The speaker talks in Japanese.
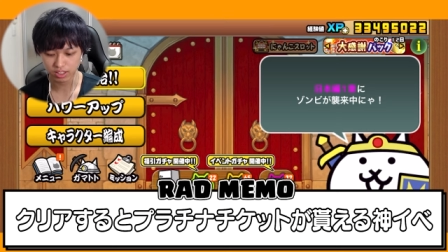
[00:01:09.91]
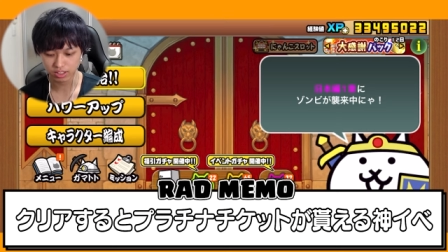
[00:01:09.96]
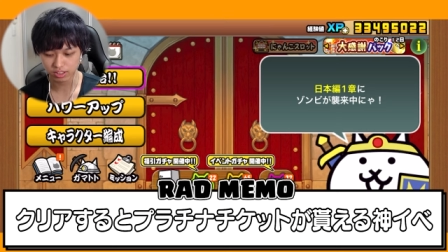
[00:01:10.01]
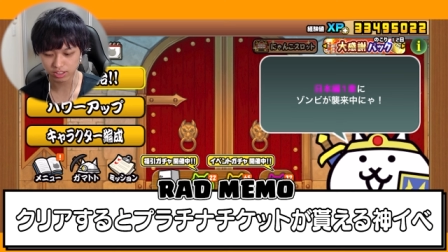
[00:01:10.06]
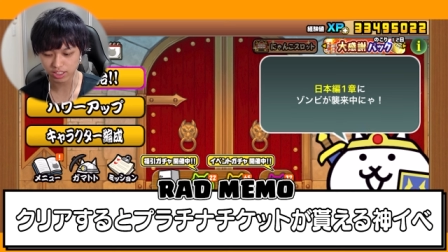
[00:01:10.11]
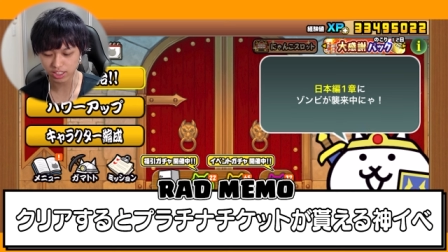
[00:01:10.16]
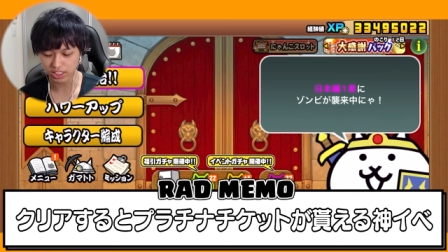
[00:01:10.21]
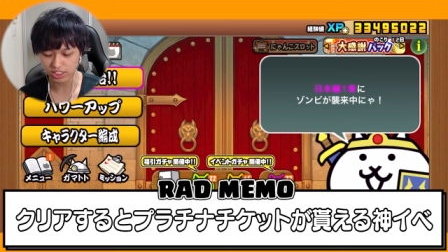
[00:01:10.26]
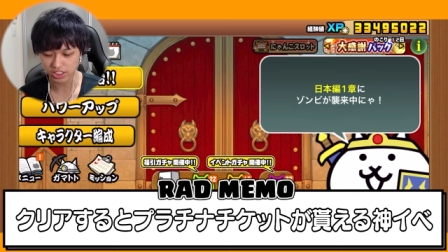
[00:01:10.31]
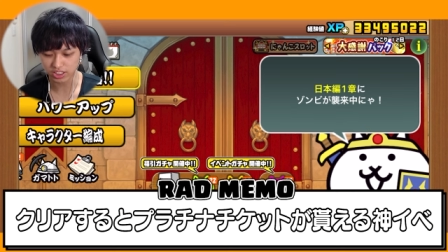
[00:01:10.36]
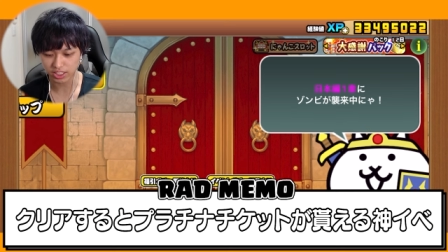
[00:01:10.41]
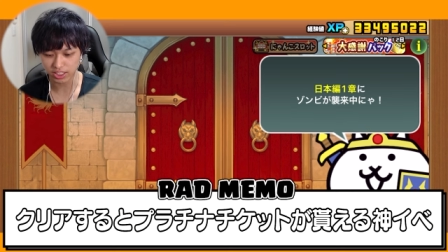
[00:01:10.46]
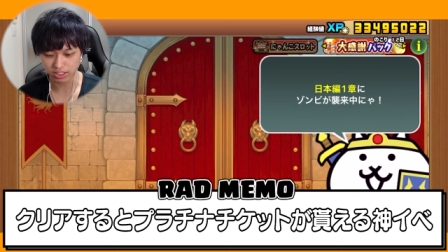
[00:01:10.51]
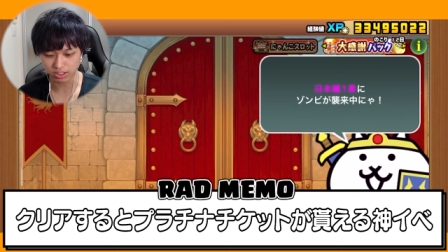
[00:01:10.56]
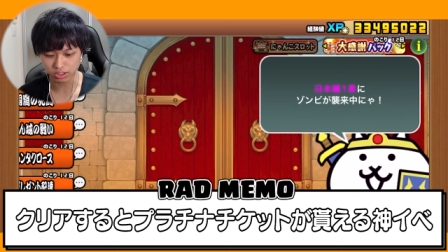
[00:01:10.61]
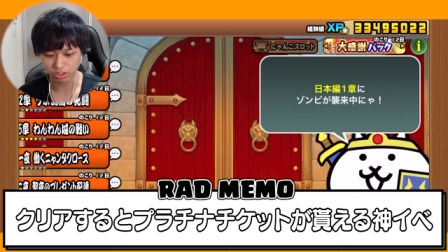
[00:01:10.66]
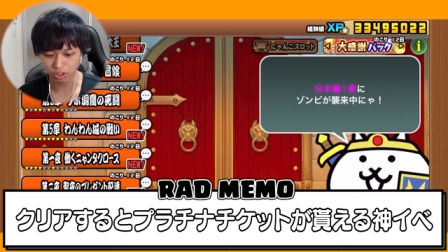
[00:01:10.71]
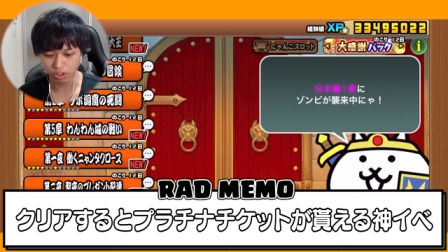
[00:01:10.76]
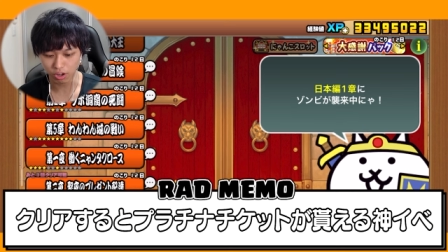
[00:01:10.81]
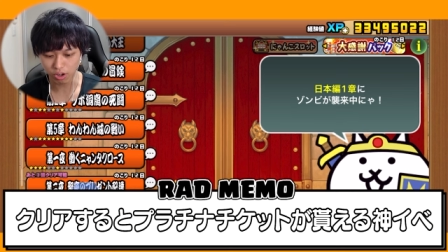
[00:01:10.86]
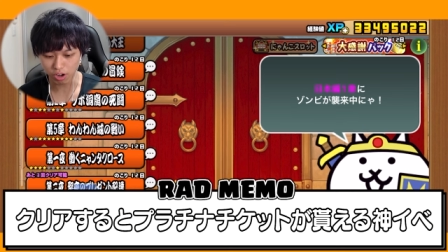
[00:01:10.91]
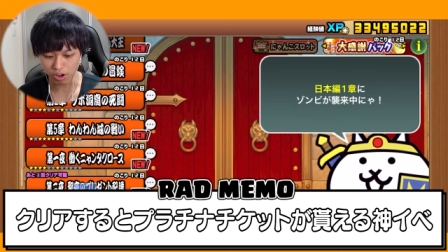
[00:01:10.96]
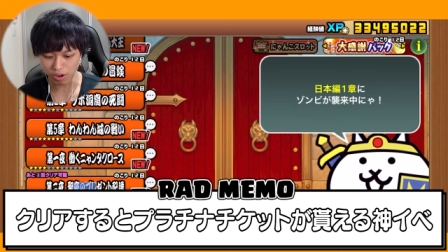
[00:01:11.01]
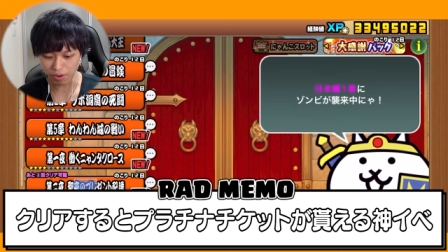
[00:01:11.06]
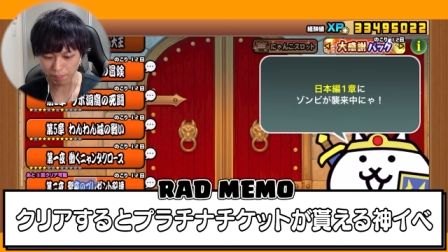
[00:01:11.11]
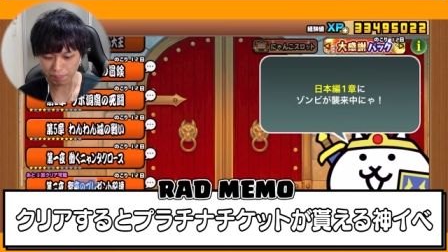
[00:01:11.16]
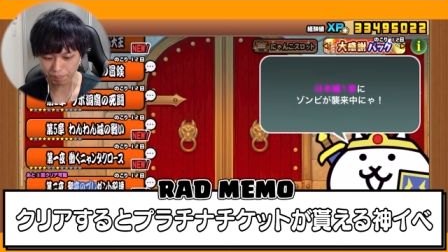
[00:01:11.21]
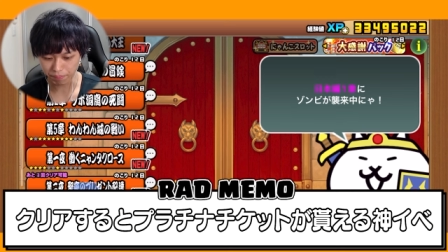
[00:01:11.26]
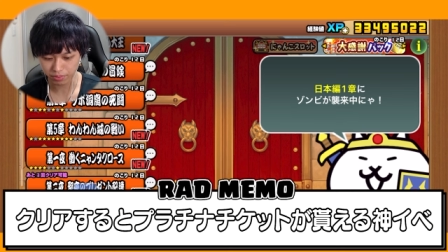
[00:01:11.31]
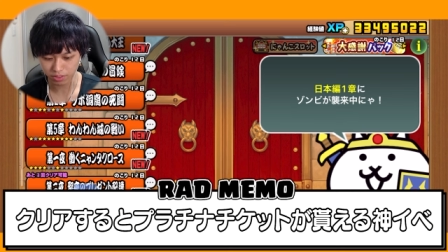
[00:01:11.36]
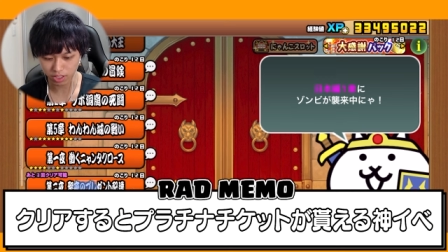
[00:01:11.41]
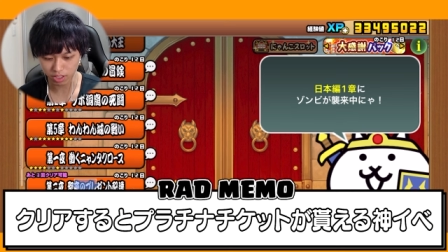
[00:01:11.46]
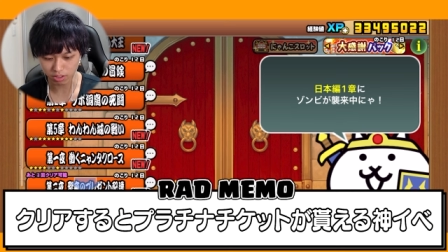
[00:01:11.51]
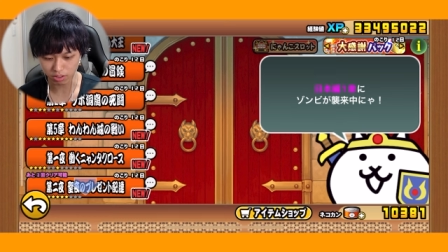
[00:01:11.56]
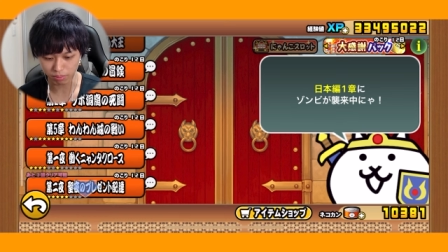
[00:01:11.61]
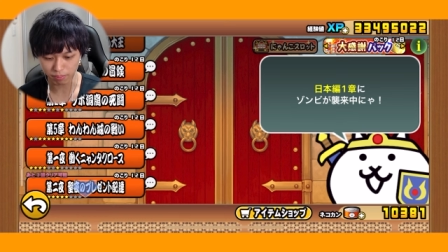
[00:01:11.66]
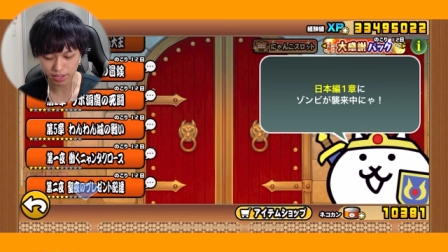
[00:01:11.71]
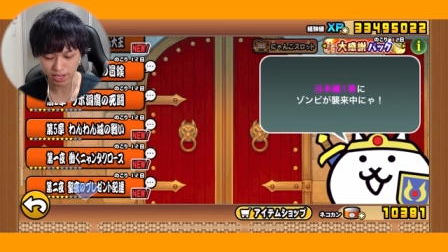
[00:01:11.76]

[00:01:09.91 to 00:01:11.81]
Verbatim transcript: クリアしていくと、結構